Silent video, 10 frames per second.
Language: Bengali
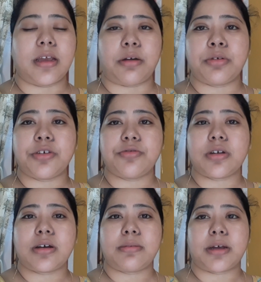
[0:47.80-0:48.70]
এখন
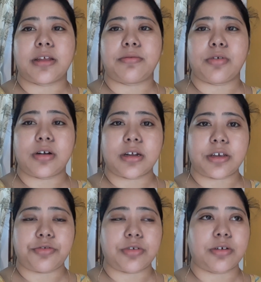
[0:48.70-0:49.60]
কিছুটা মাথা ফোলাটা
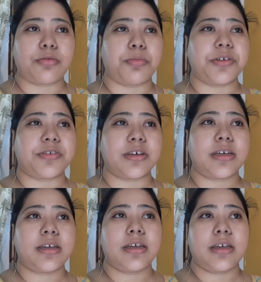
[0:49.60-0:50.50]
কিছুটা কমেছে
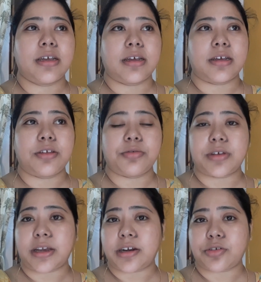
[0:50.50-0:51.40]
কিন্তু
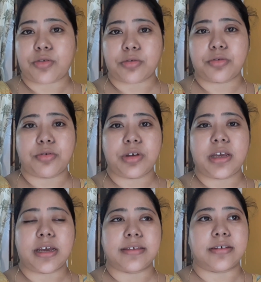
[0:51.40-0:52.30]
জায়গাটা শক্ত
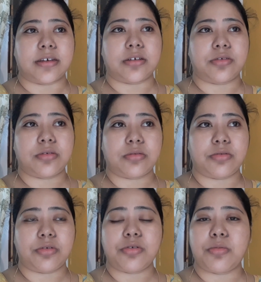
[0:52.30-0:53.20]
হয়েই আছে
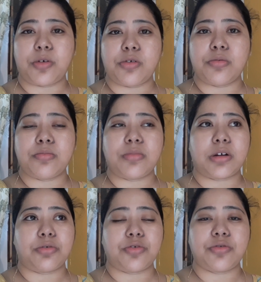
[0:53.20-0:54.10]
যদিও মলম
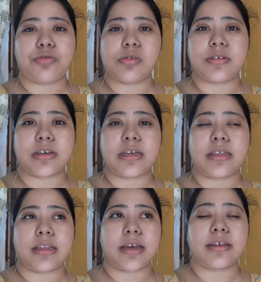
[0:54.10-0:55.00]
আর ওষুধ চলছে
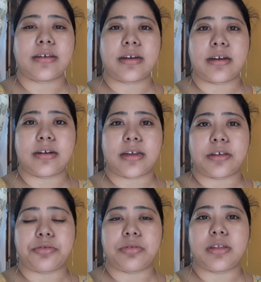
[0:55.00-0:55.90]
দেখা যাক আর
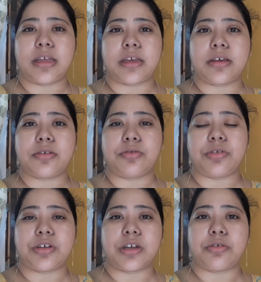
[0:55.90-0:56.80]
এক দুদিন দেখি
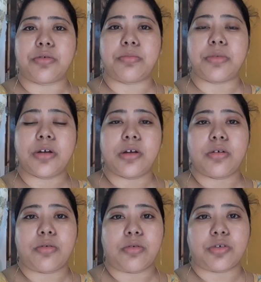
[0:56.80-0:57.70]
যদি সেরকম
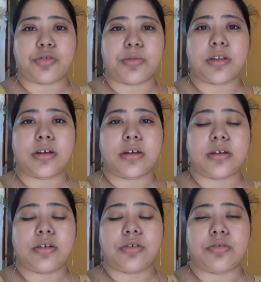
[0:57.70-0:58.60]
কোনো অসুবিধা
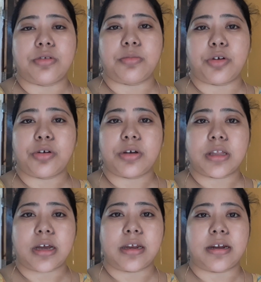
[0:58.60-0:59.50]
যদি মনে
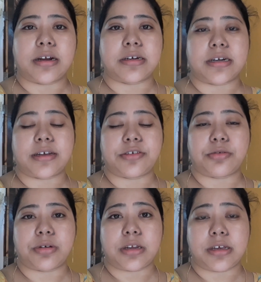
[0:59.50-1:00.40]
হয় তাহলে ডাক্তারের কাছে
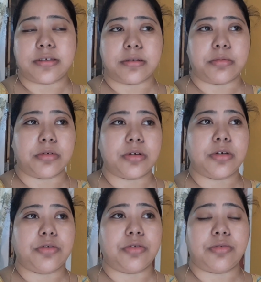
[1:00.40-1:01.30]
ওকে নিয়ে যাব
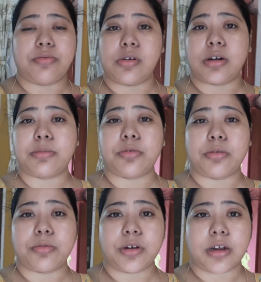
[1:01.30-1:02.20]
যদি ফুলাটা
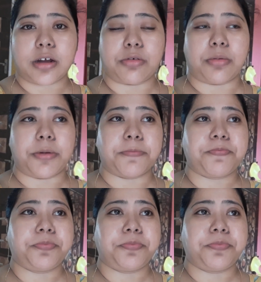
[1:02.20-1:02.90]
পুরোপুরি না কমে